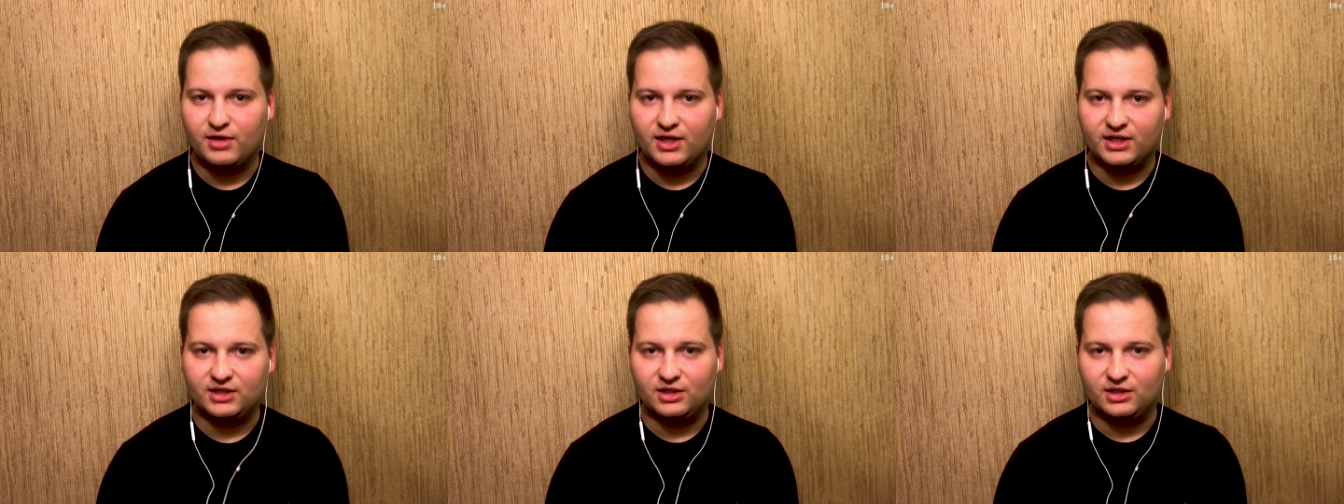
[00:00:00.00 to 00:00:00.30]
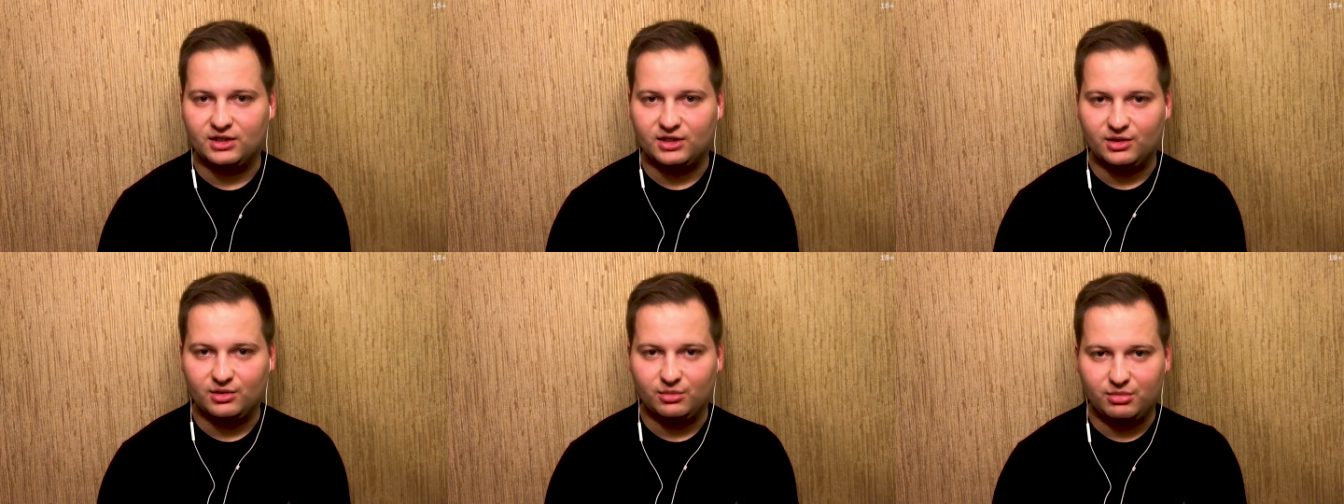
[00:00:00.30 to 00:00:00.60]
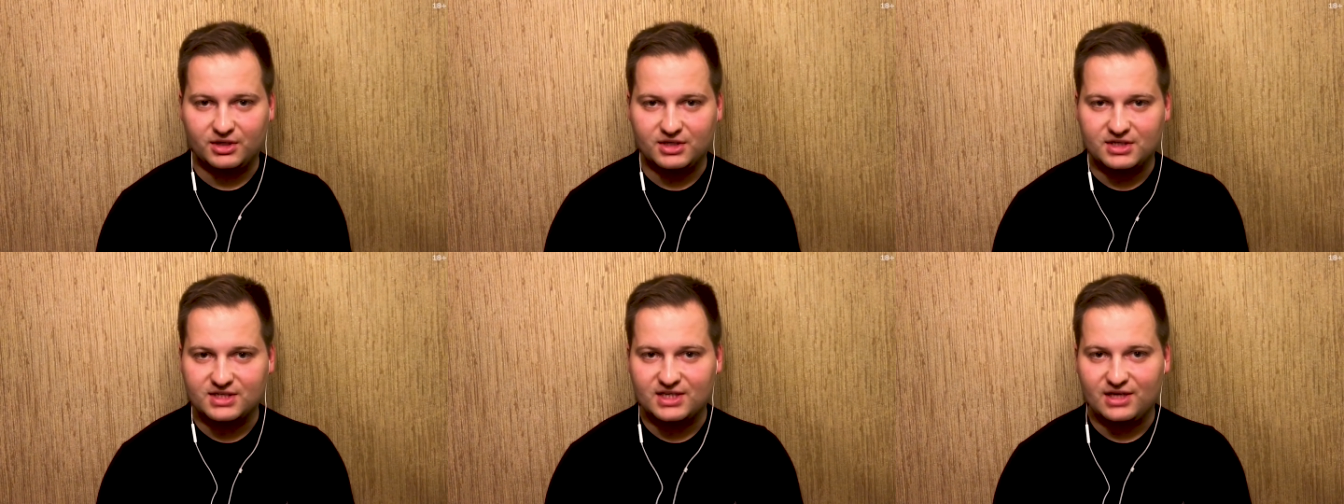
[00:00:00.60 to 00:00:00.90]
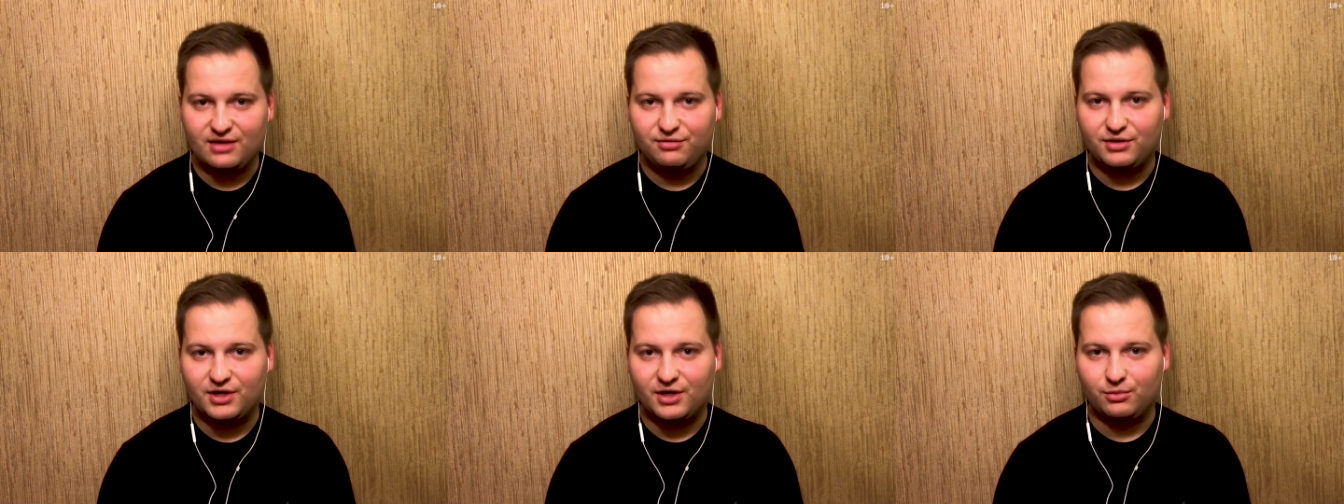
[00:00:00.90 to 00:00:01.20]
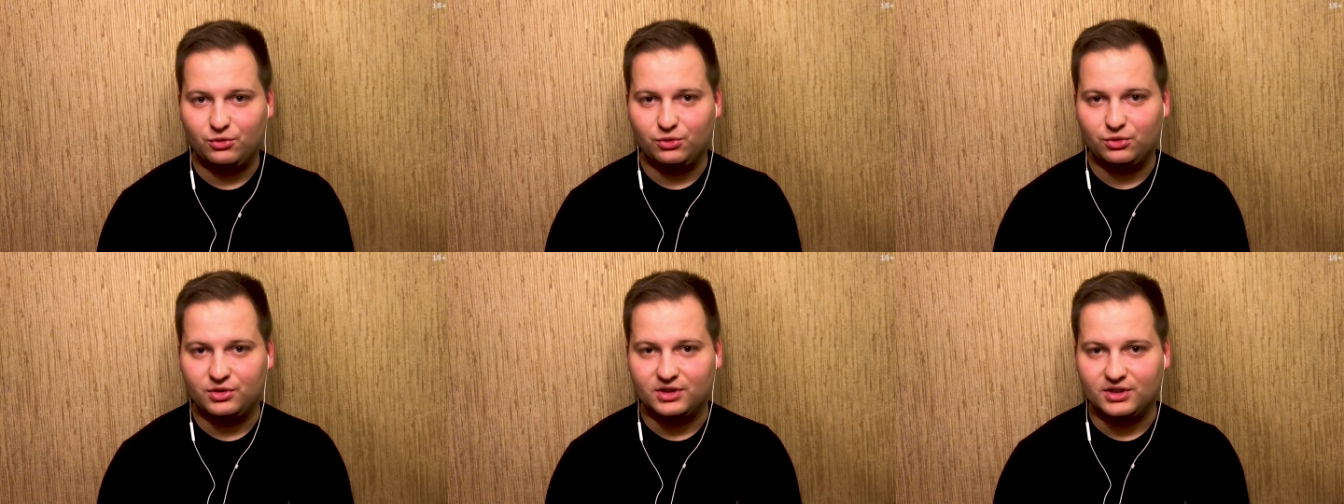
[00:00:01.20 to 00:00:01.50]
факта представь
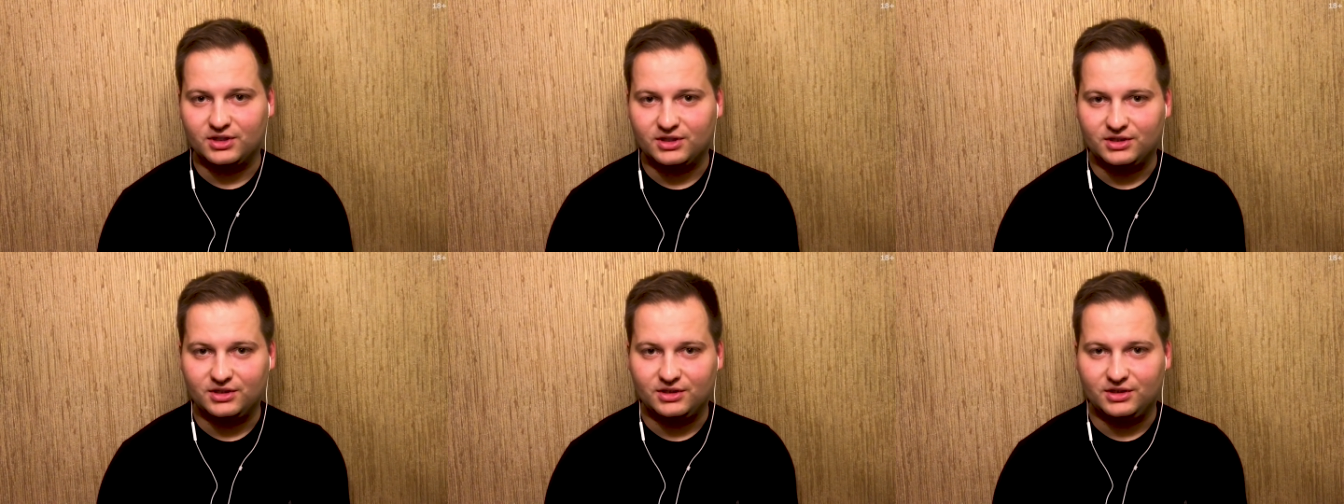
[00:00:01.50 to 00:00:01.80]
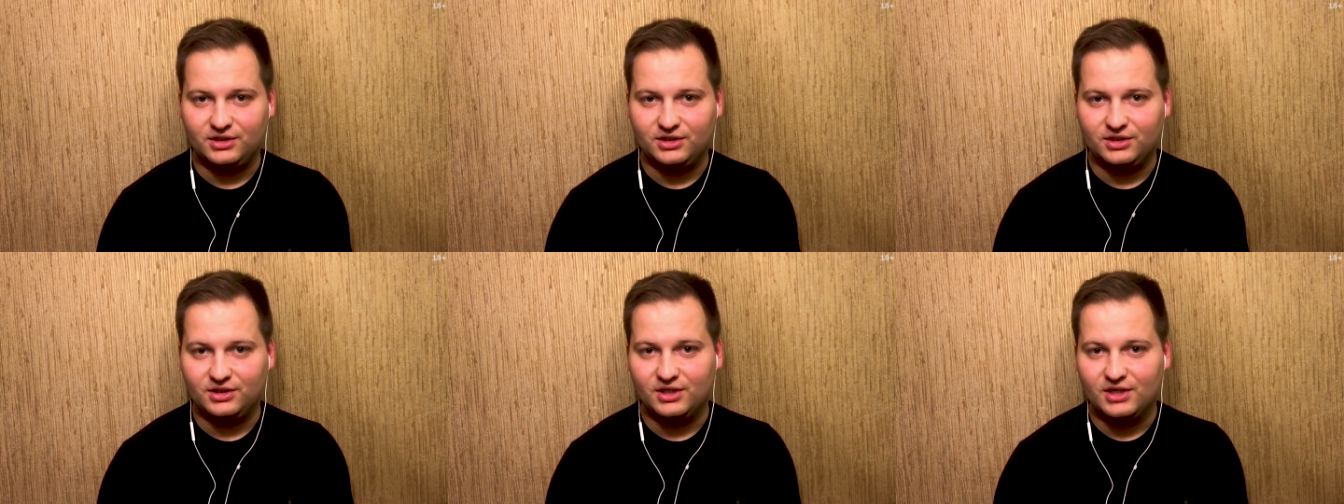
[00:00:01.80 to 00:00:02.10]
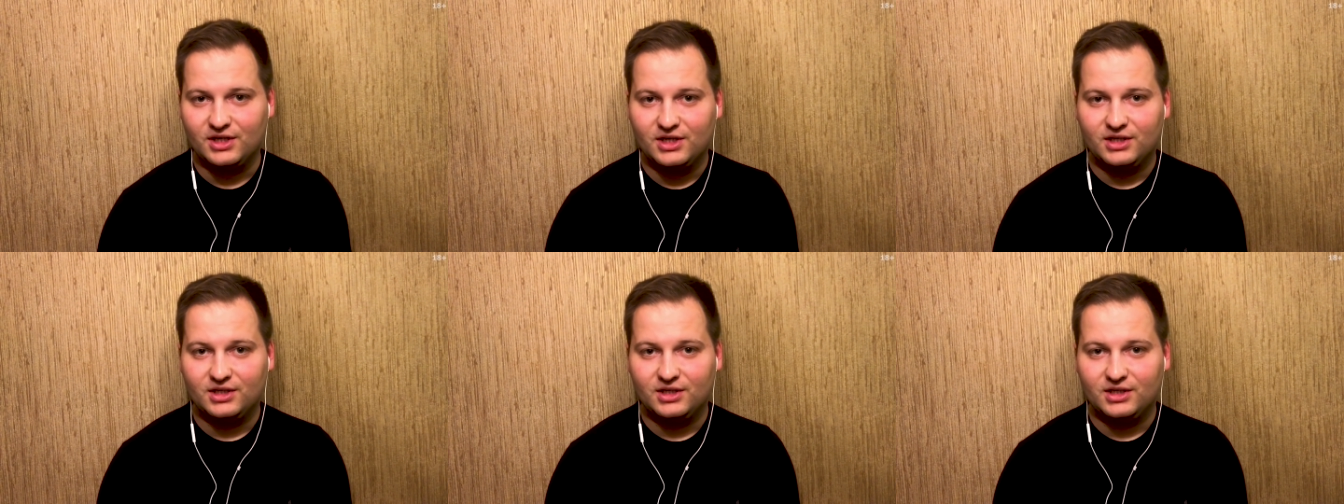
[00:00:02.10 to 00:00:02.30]
кому-то и